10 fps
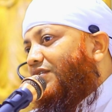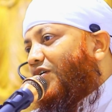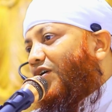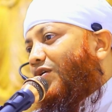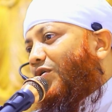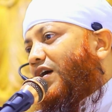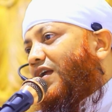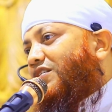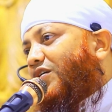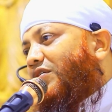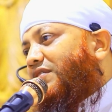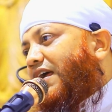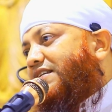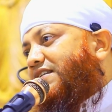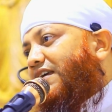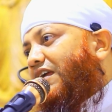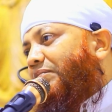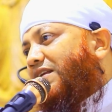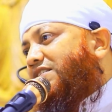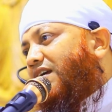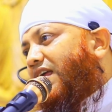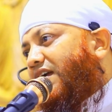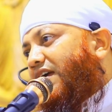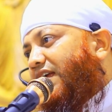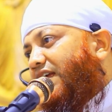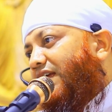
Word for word: তখন লোকেরা যখন দেখছে এই বাচ্চাটাকে